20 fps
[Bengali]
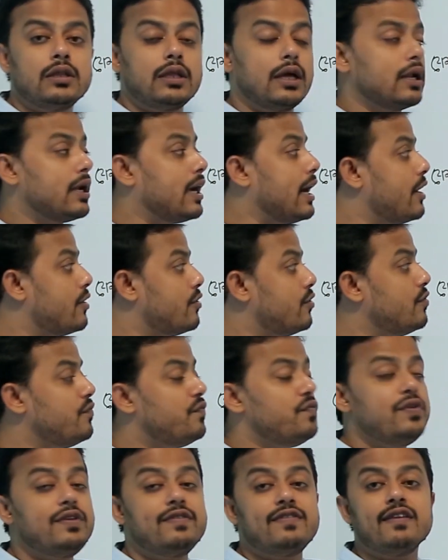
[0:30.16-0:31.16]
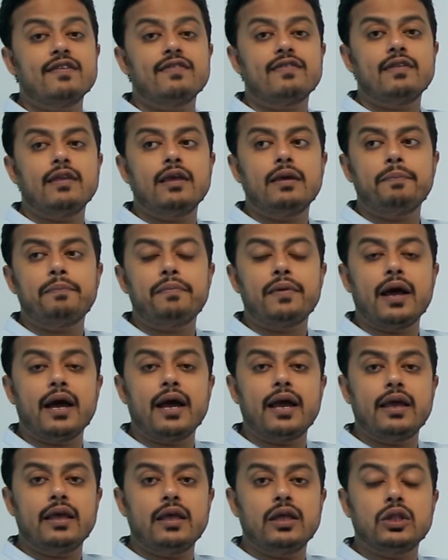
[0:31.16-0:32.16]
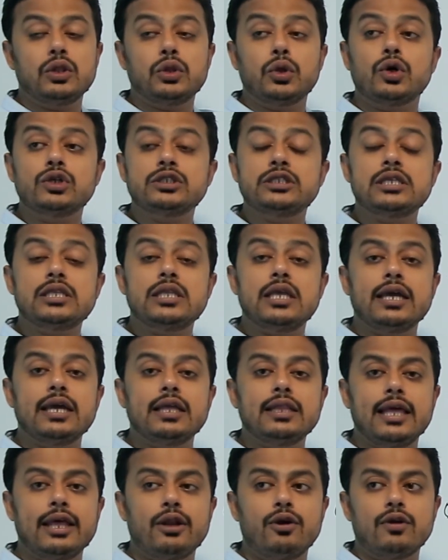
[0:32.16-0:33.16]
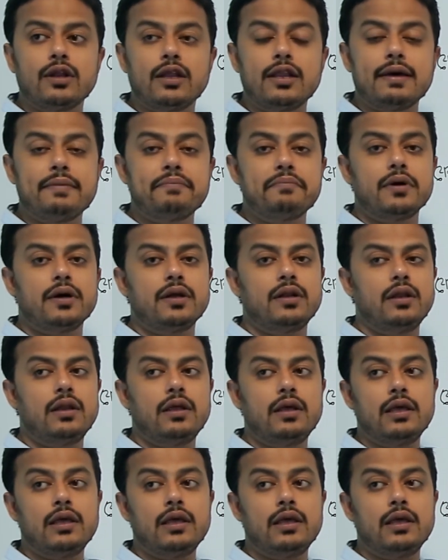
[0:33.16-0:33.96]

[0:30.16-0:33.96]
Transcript: তার কারণ ফিজিক্সে প্রায় দশ থেকে তেরোটা নাম্বার